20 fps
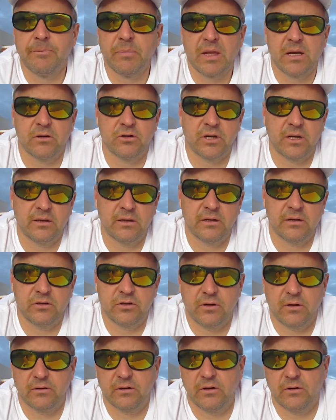żadne
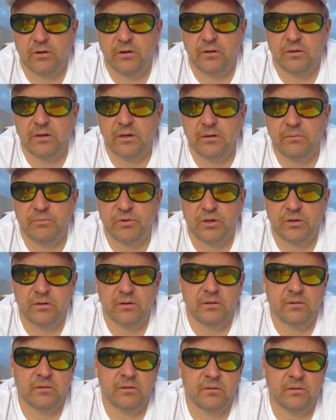środki ochrony przed e,
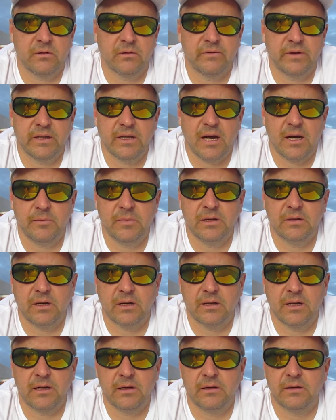owadami
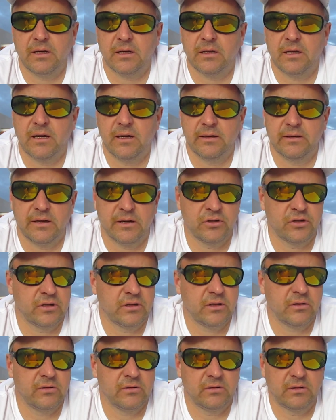itd., tak itd. Tak Także
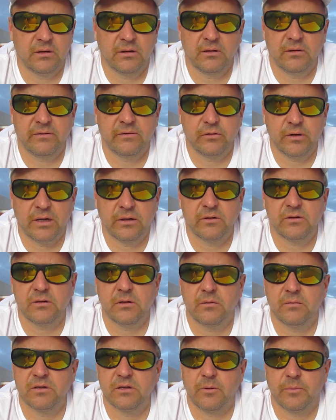te, te awokado
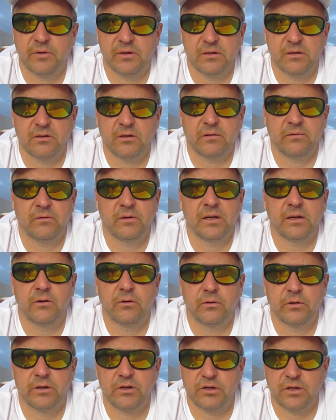są 100%
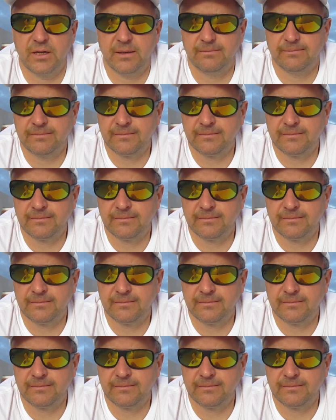ekologiczne.